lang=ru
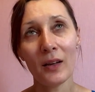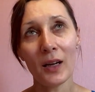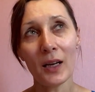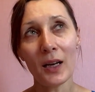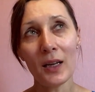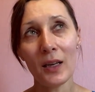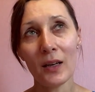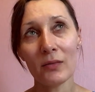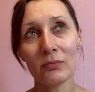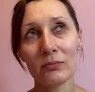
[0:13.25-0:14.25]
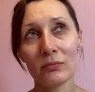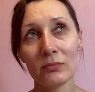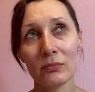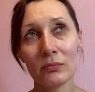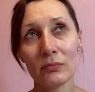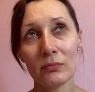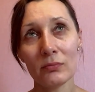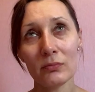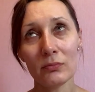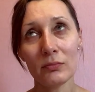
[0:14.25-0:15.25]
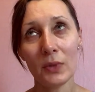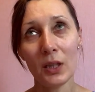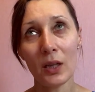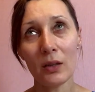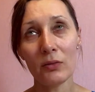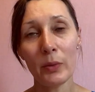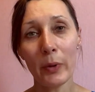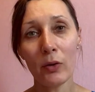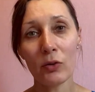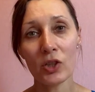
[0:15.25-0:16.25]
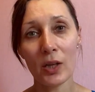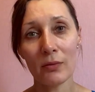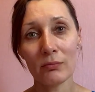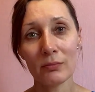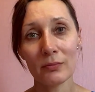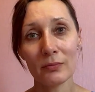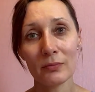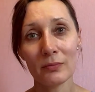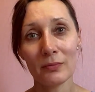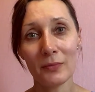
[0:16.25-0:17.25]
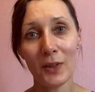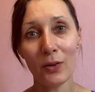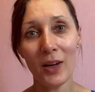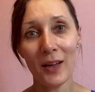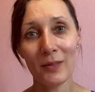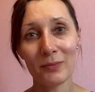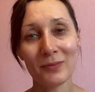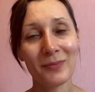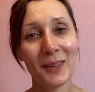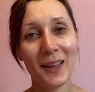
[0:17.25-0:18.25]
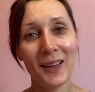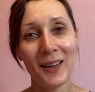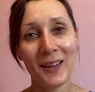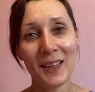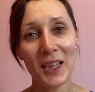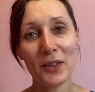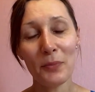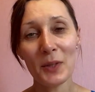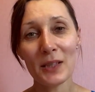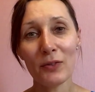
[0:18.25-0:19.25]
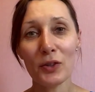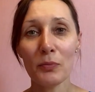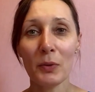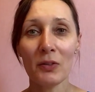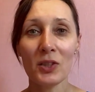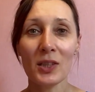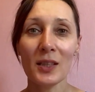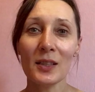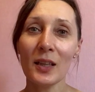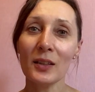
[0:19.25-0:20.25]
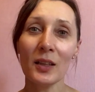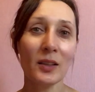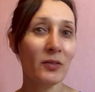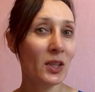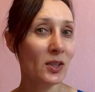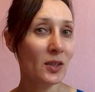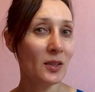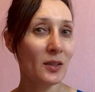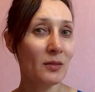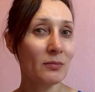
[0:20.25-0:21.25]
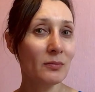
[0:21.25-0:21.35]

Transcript: Какая я? Я не похожая, другая. Я не вписываюсь в привычные стандарты внешности.